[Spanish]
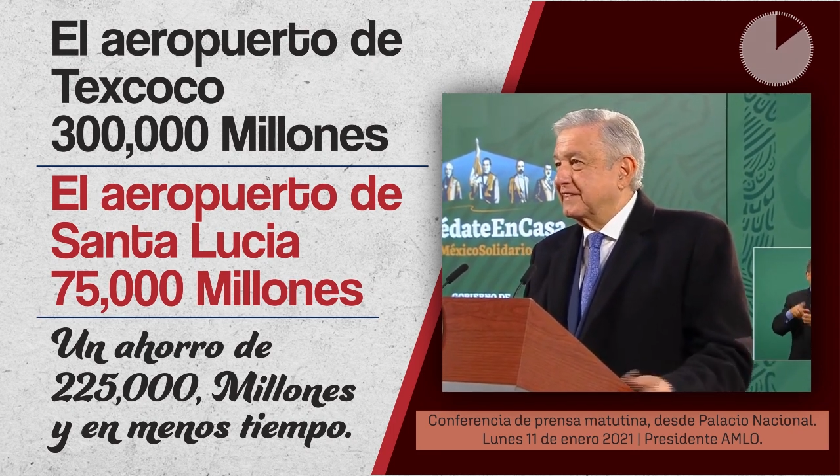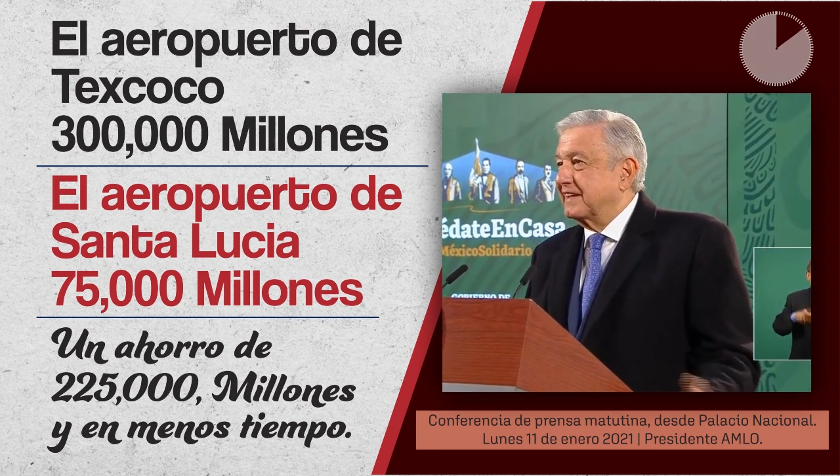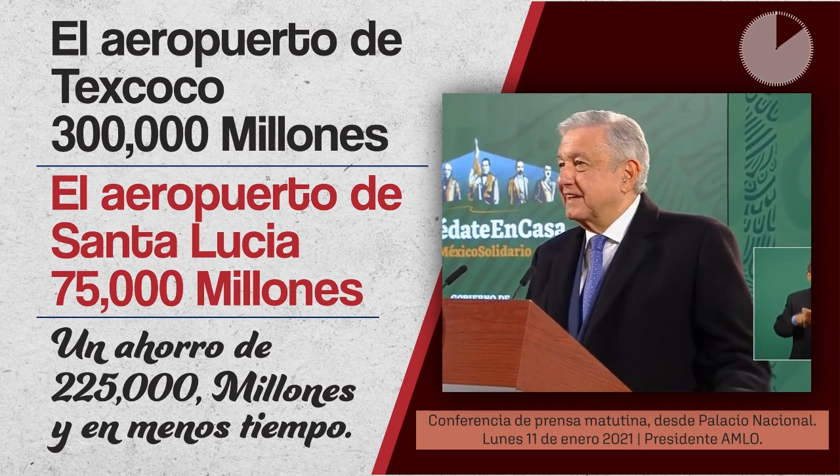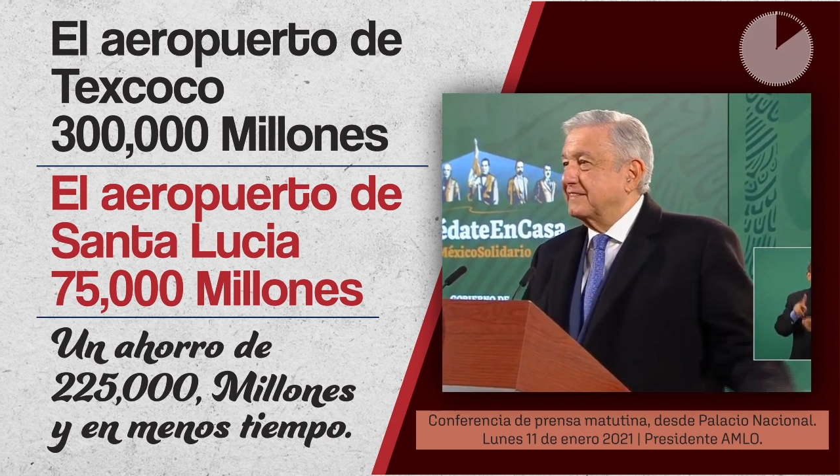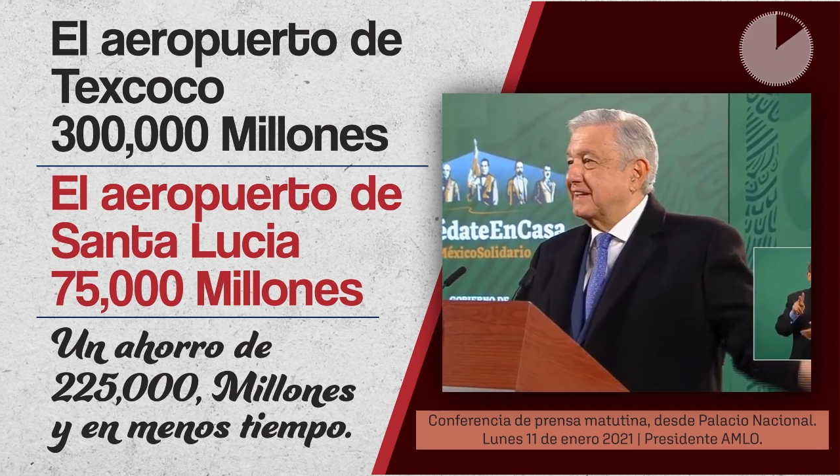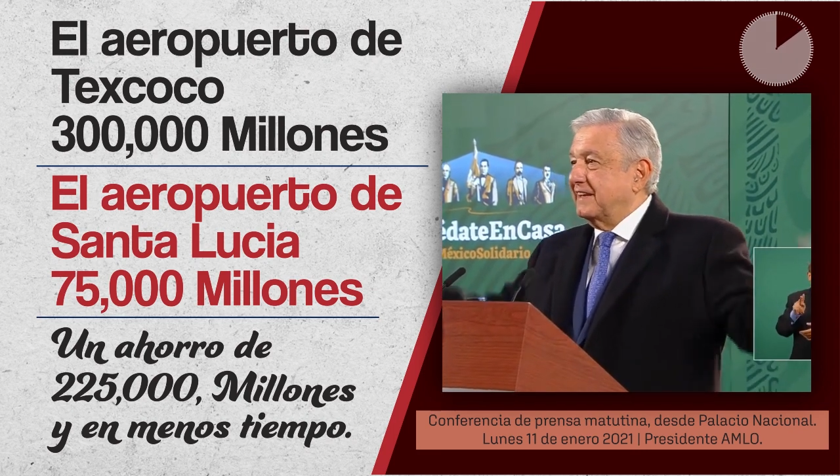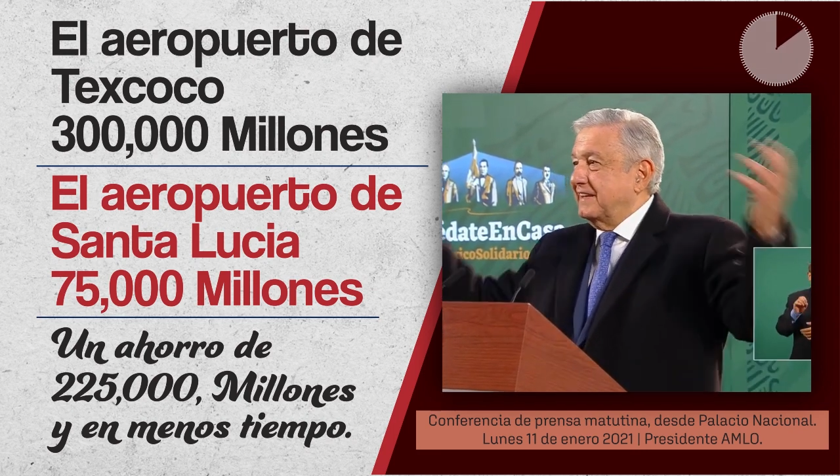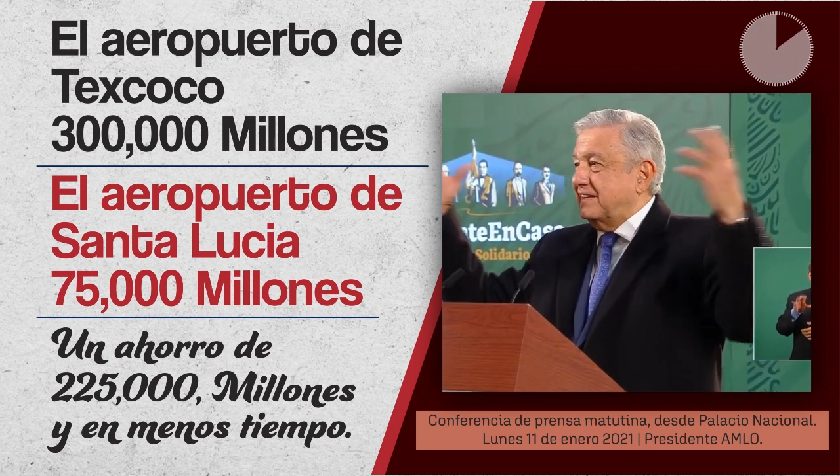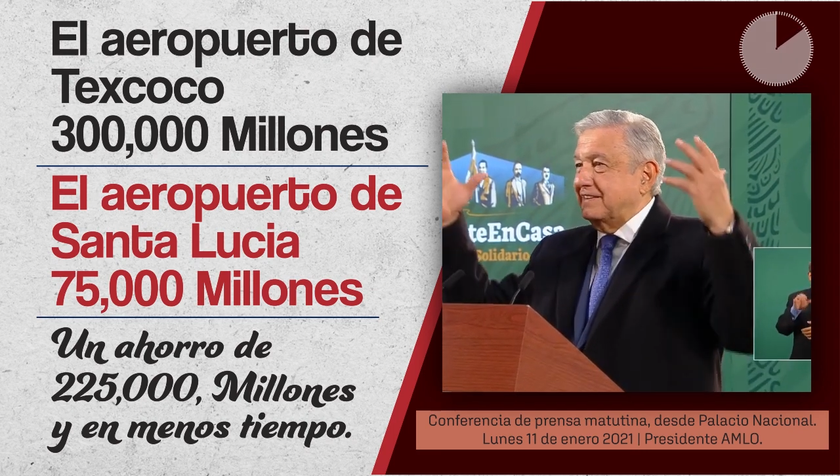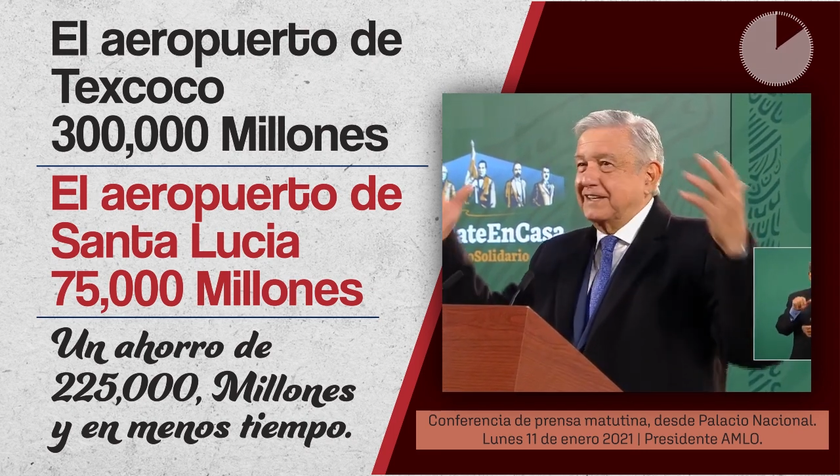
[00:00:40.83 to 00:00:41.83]
se
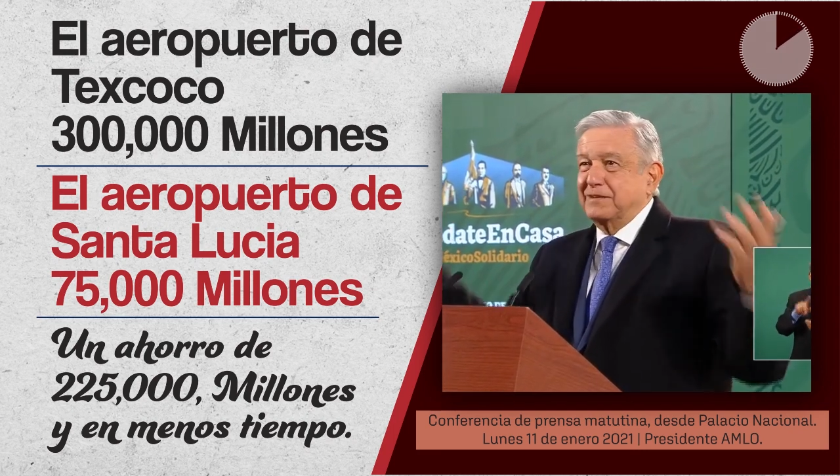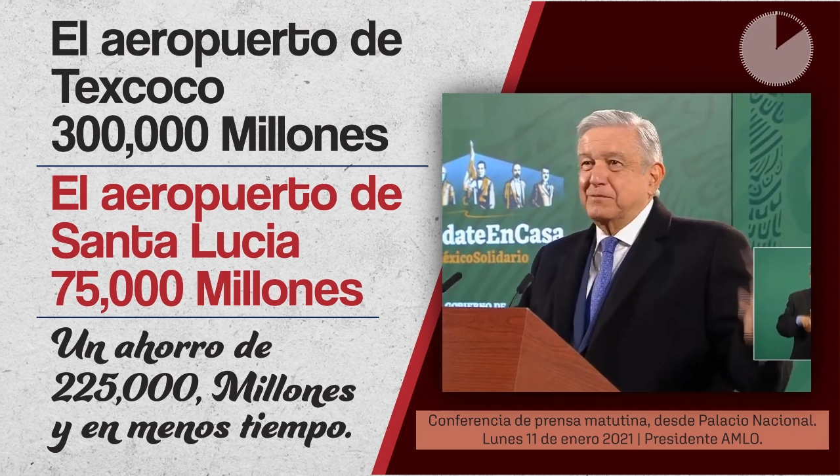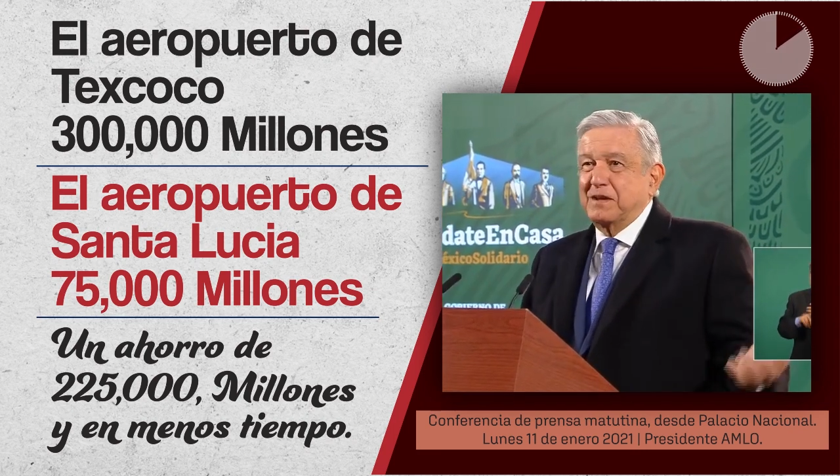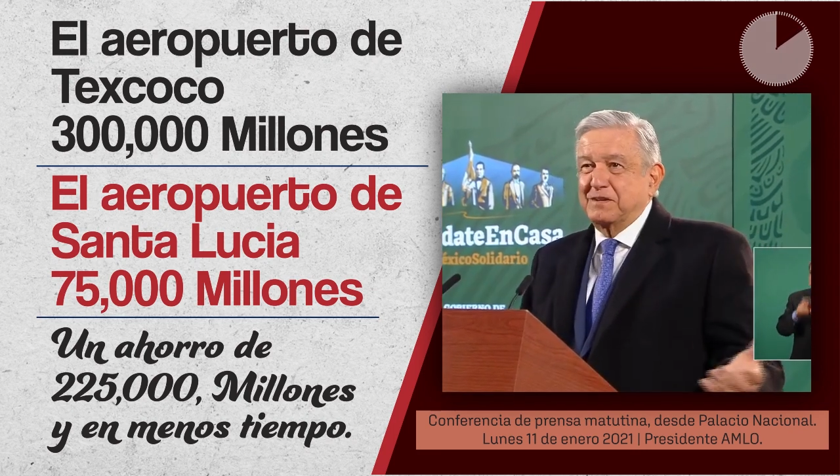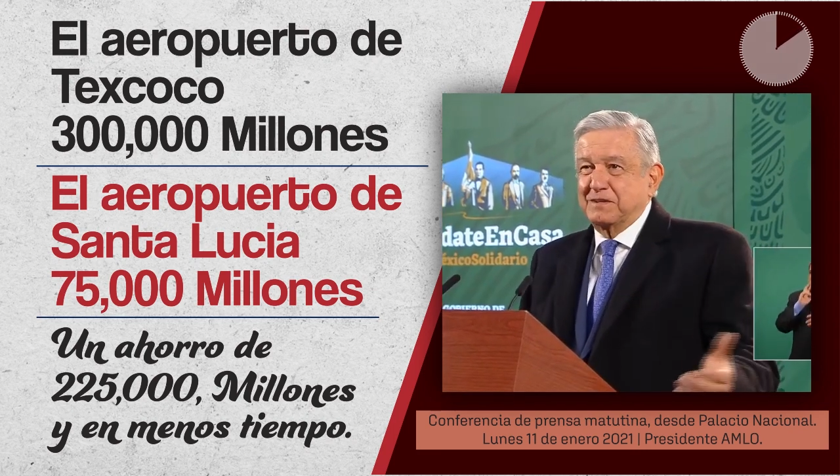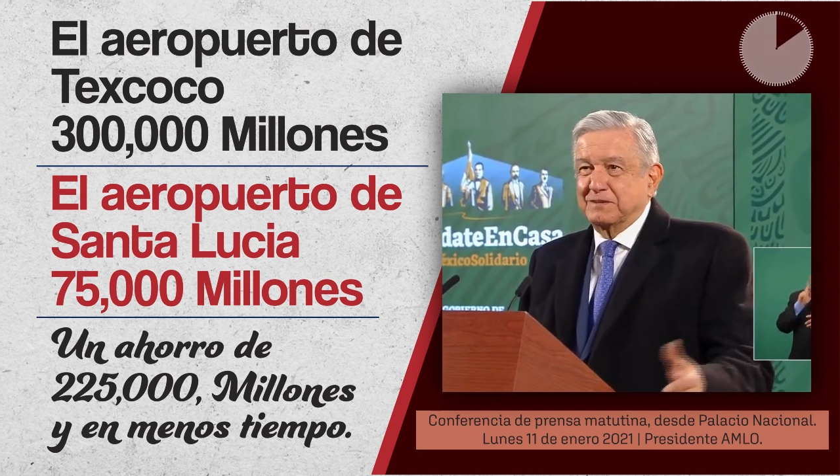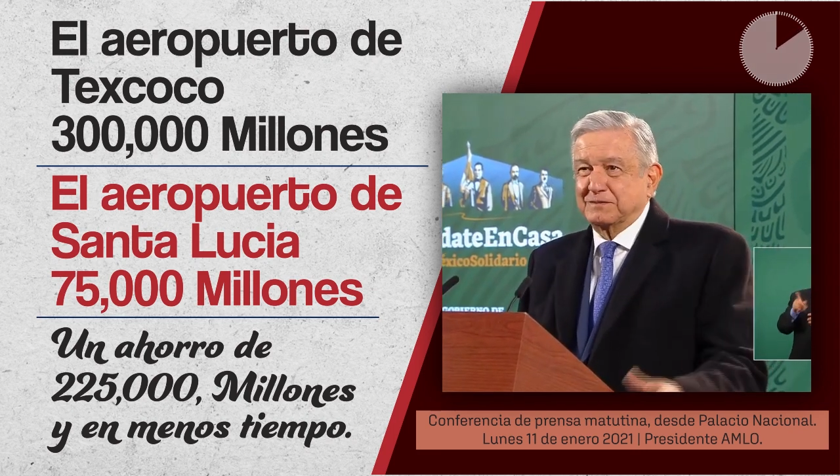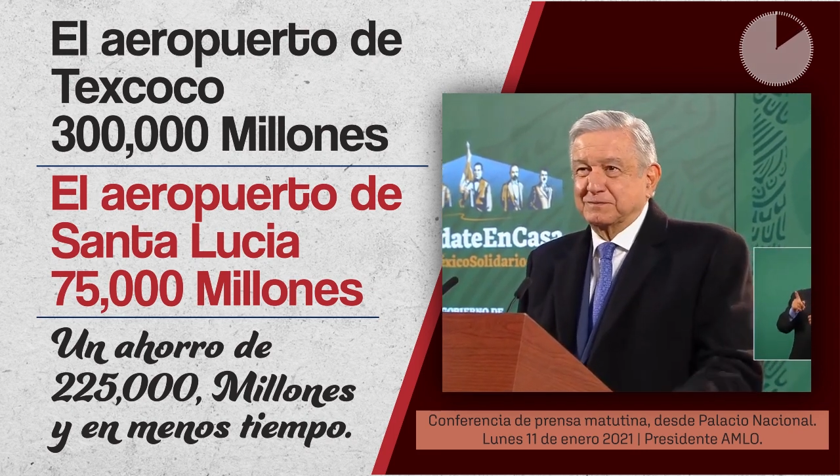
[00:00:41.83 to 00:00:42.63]
cancele el tren Maya.